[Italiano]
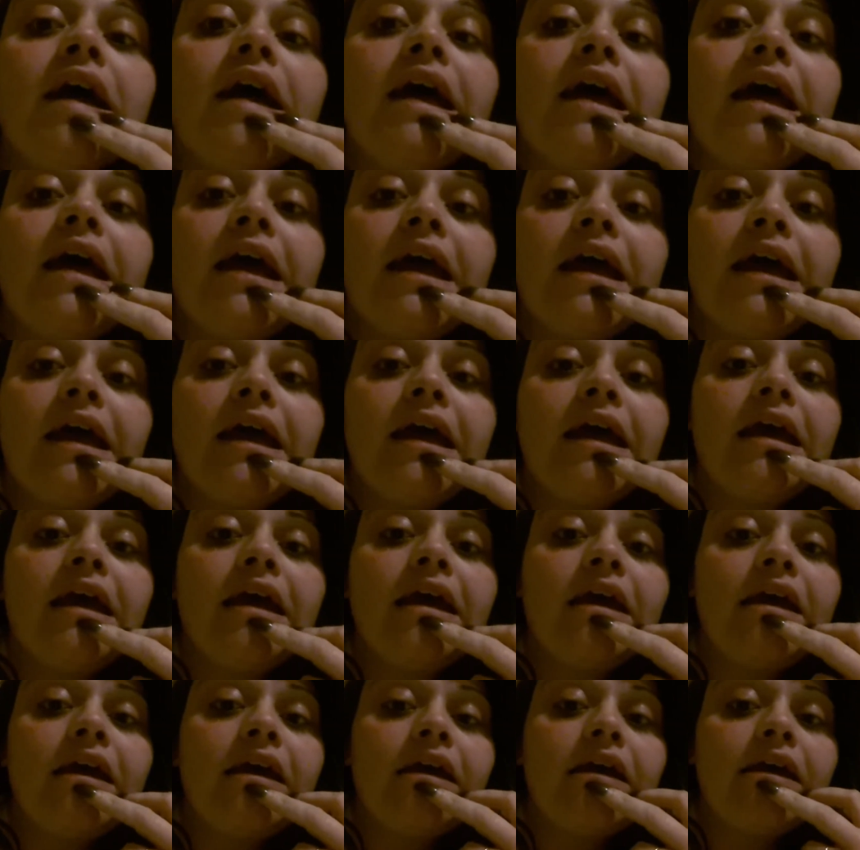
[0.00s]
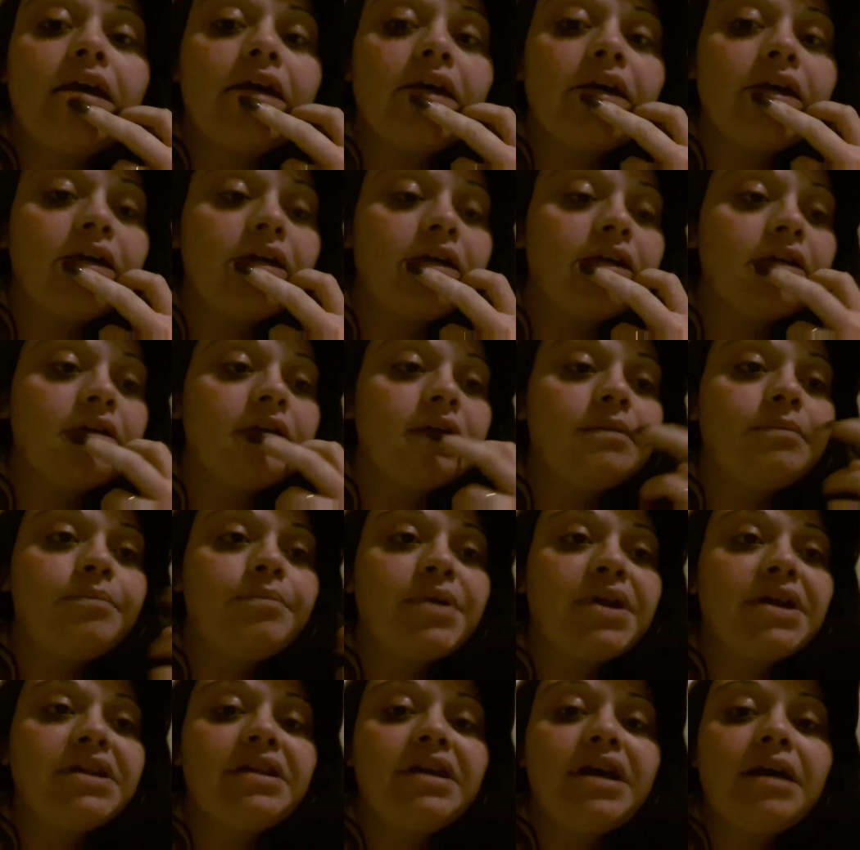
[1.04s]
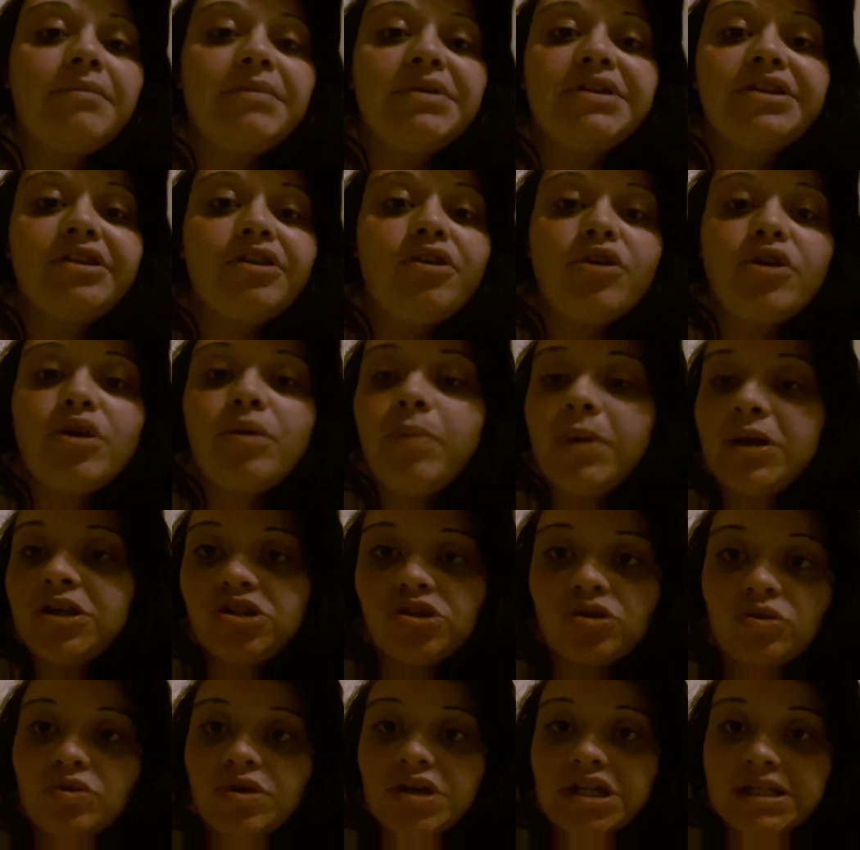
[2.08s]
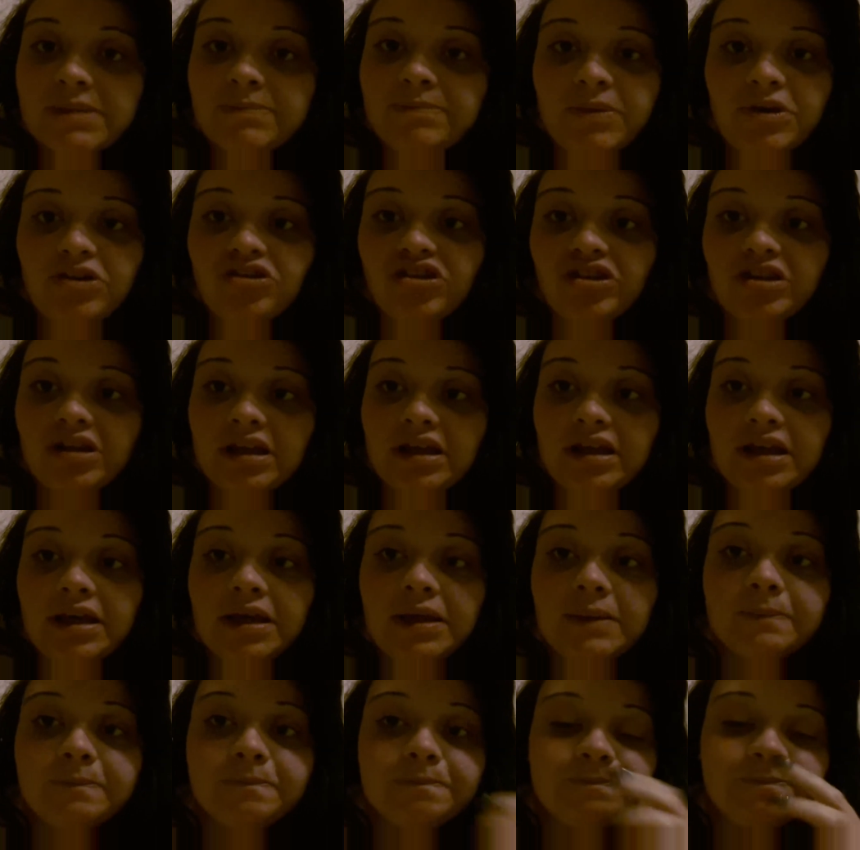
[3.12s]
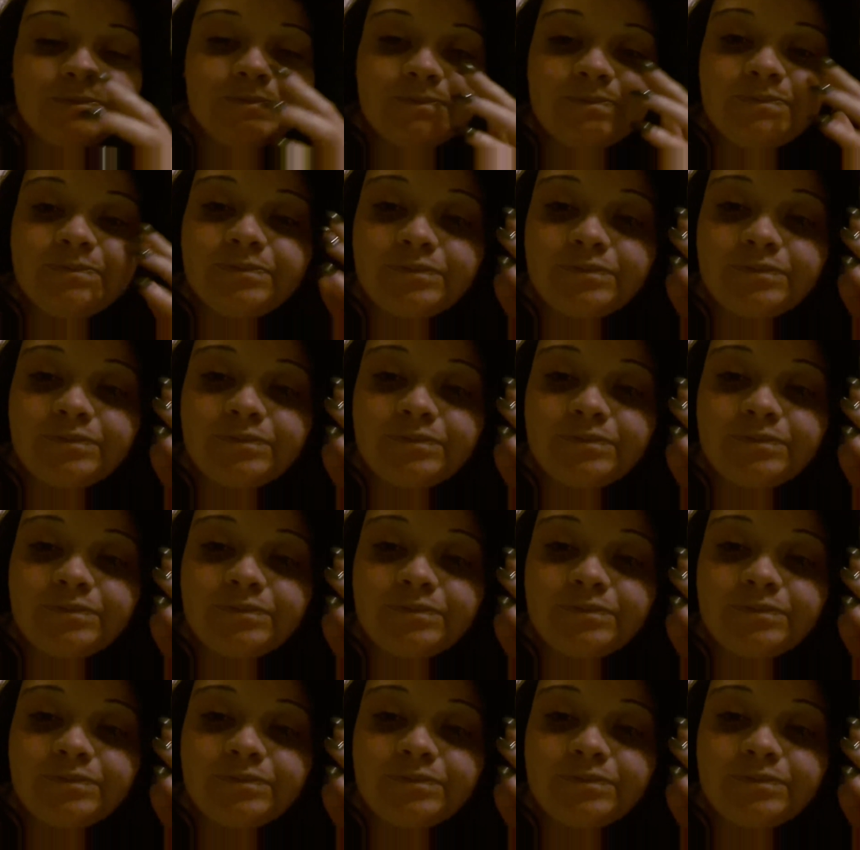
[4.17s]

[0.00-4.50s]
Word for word: e eh, praticamente loro passano una specie di mm,